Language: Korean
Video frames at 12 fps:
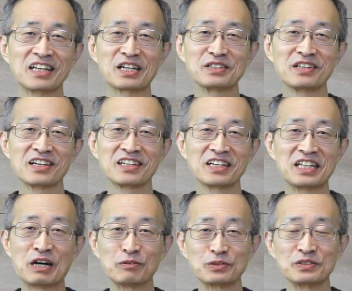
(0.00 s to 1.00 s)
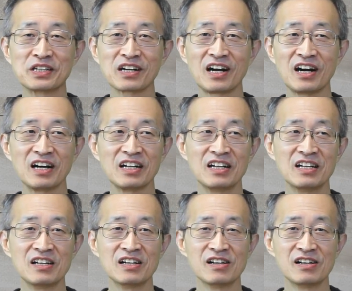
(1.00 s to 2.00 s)
다른데 이게 나오는 데가
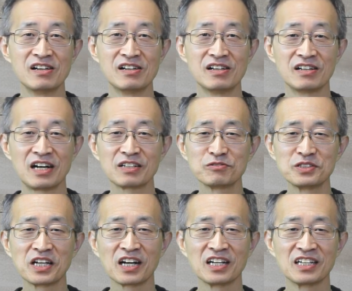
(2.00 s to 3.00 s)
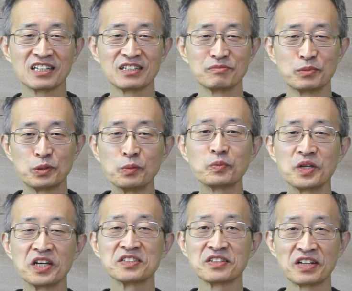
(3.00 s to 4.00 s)
한 군데가 뭐
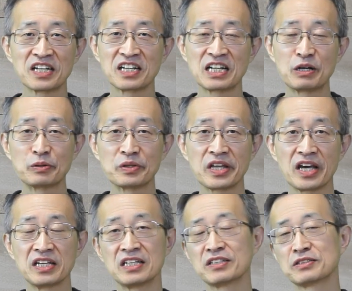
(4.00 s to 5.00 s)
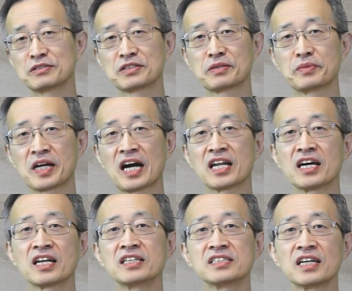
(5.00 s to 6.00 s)
욥기에서 하나 나오는데, 이건 어떻게 보면
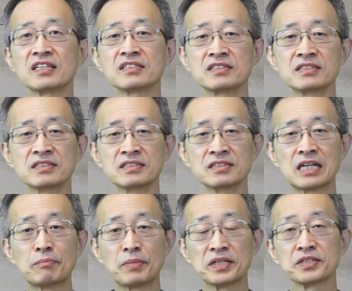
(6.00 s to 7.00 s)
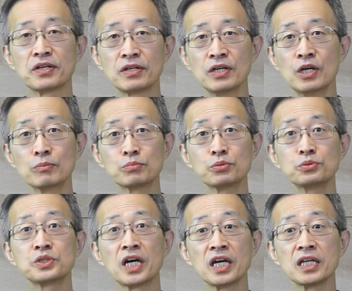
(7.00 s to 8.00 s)
가난한 자들 앞에서
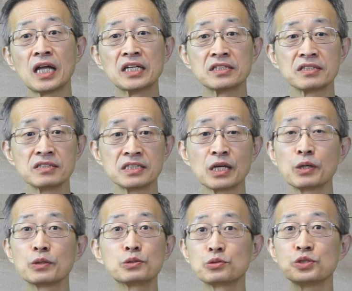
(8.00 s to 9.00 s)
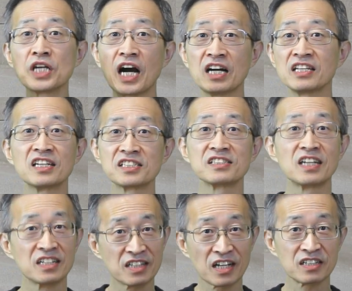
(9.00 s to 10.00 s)
부자의 낯을 세워주지
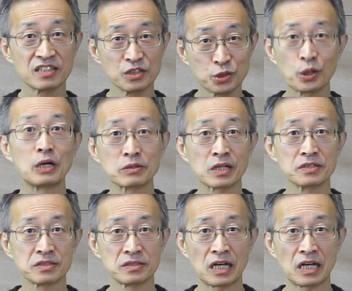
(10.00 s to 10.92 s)
아니하신다 할 때 그 쇼아우란,